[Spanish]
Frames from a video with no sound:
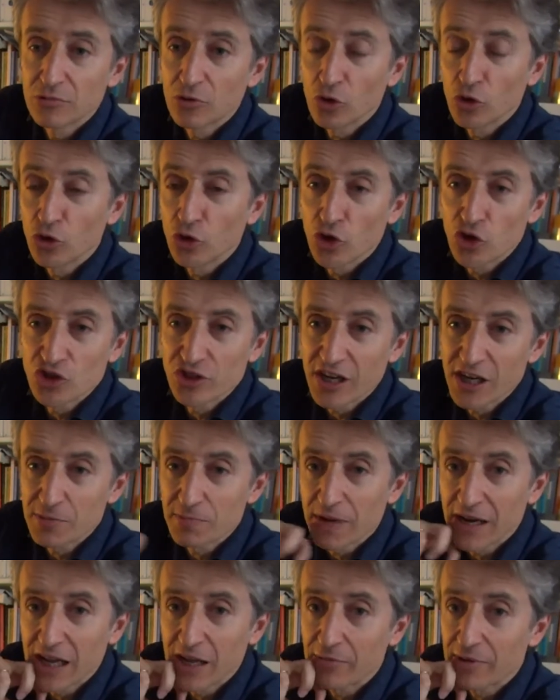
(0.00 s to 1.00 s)
Con dos, tres
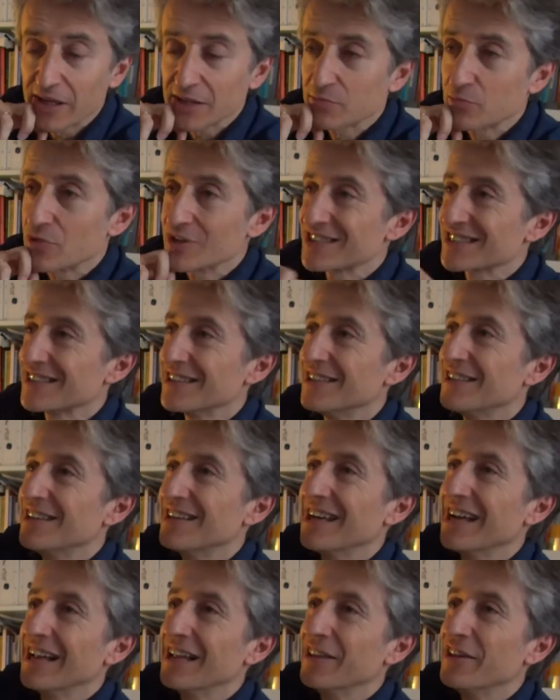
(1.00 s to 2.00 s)
palabras. Pues
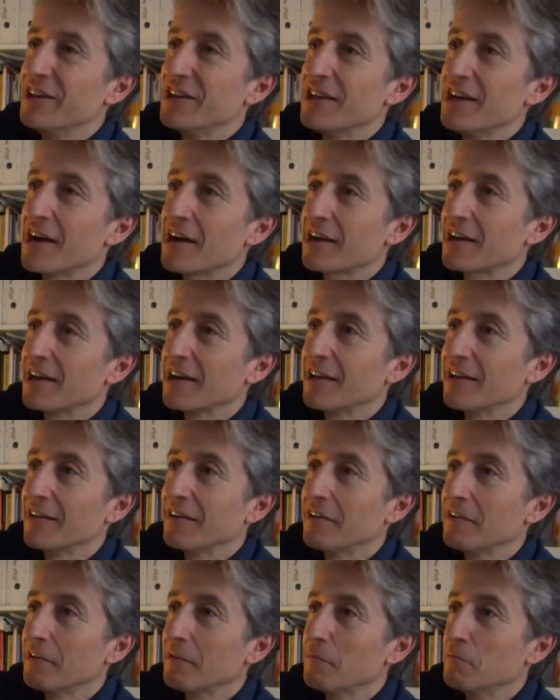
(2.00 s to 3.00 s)
el día
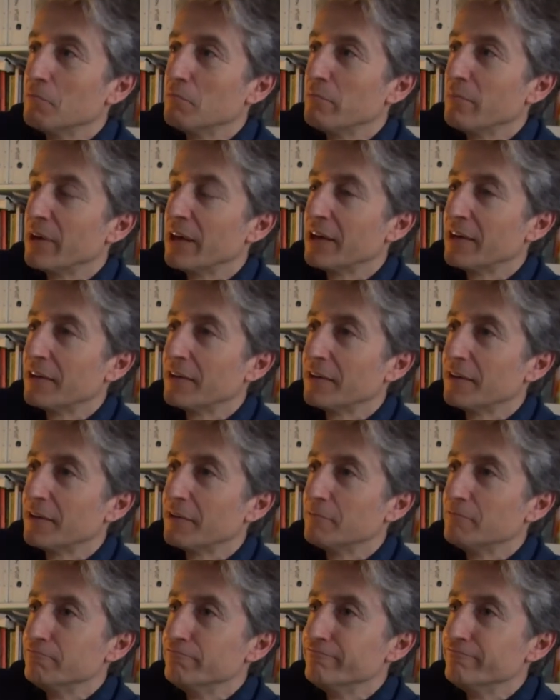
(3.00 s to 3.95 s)
que me.